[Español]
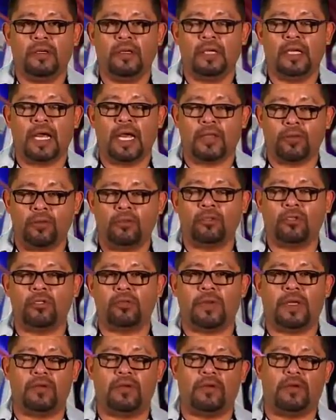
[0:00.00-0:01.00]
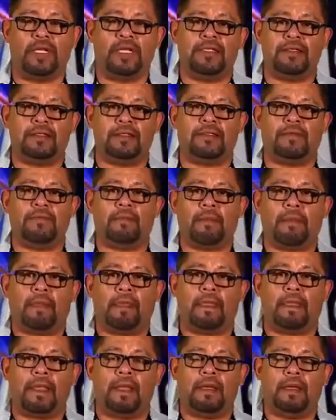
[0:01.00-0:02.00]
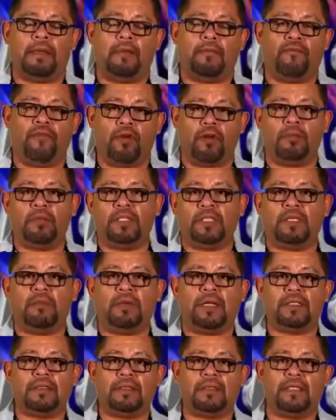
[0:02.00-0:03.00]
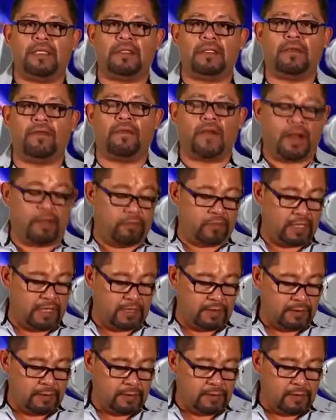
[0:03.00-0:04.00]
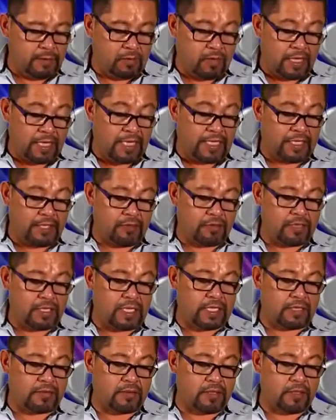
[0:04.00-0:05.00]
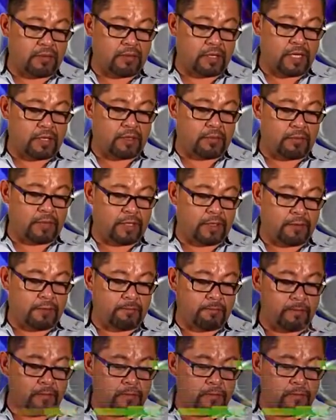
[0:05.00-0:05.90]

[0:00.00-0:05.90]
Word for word: adultos mayores fueron víctimas de este fraude. Ojalá que no sea el caso de Nicolás Romero.